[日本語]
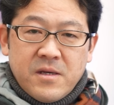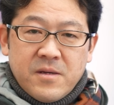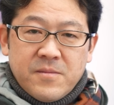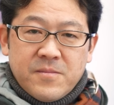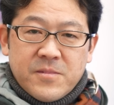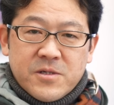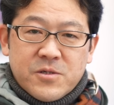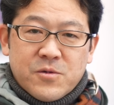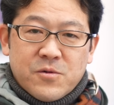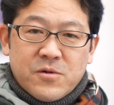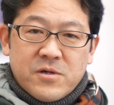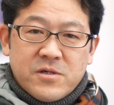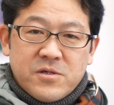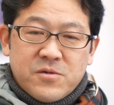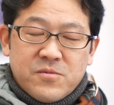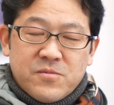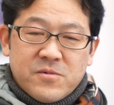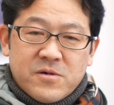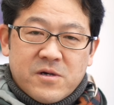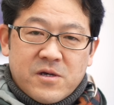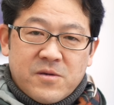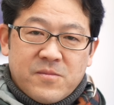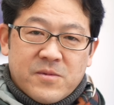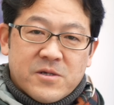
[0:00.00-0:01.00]
まあ、それは自
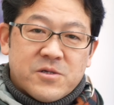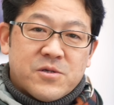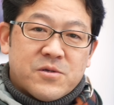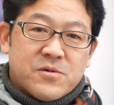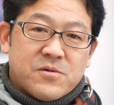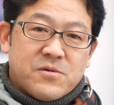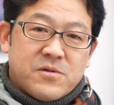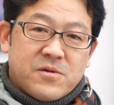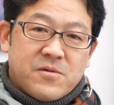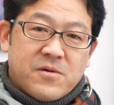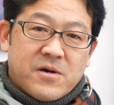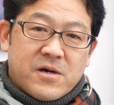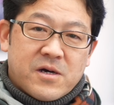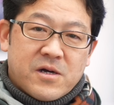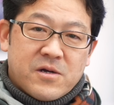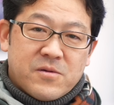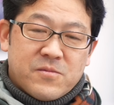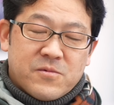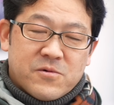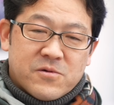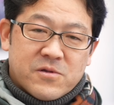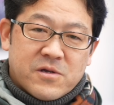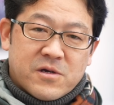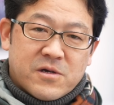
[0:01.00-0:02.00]
分が今すぐに分かる
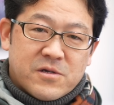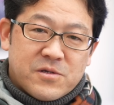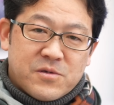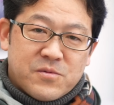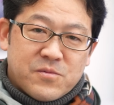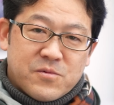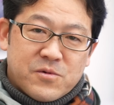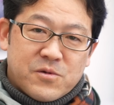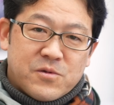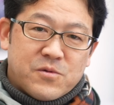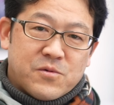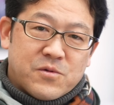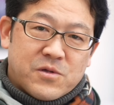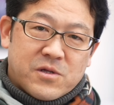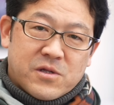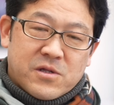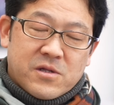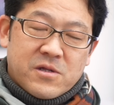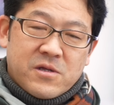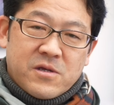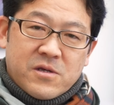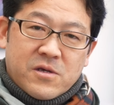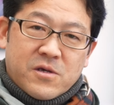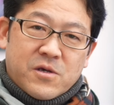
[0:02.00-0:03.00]
ものだから自分にとって
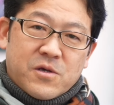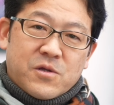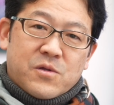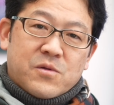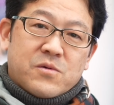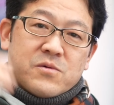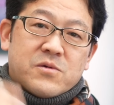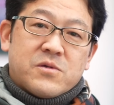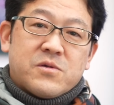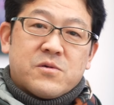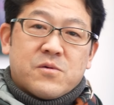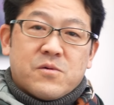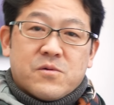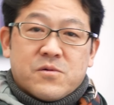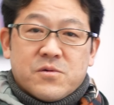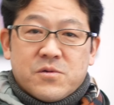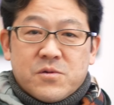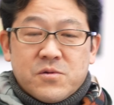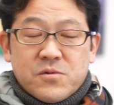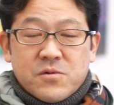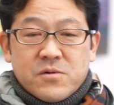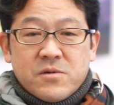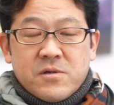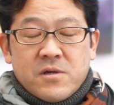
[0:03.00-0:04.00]
きっとすごく
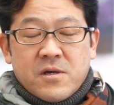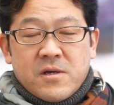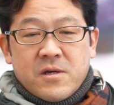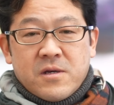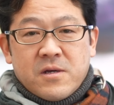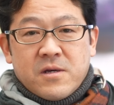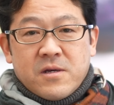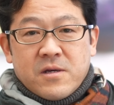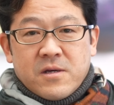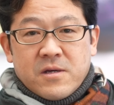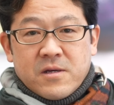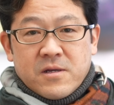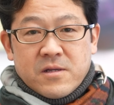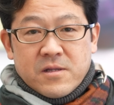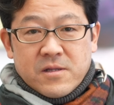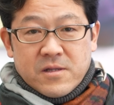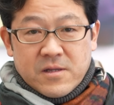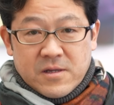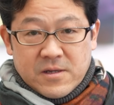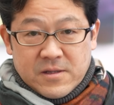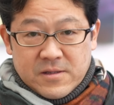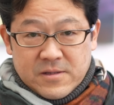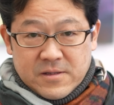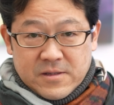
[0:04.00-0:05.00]
じゅ、
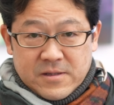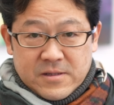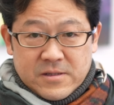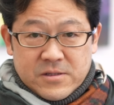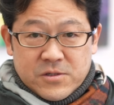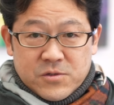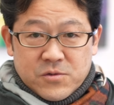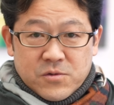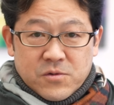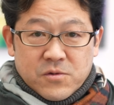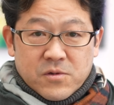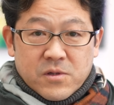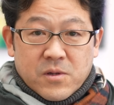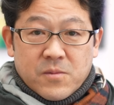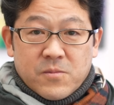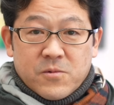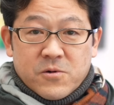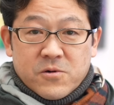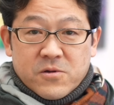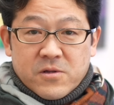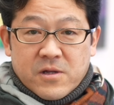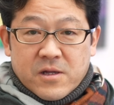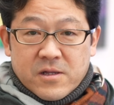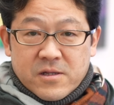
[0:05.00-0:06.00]
ね、重要な
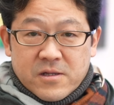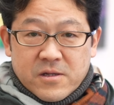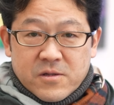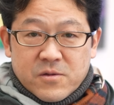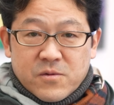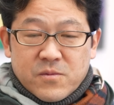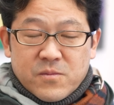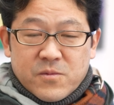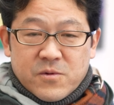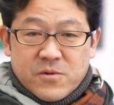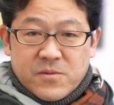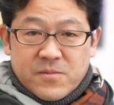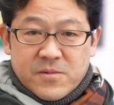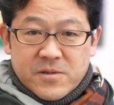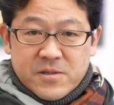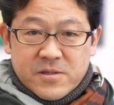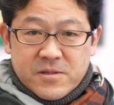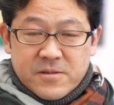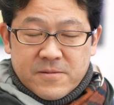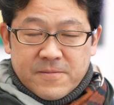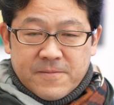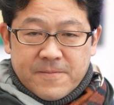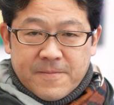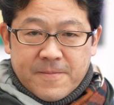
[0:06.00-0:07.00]
ものなんだと思いま
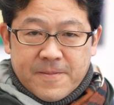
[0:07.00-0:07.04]
す。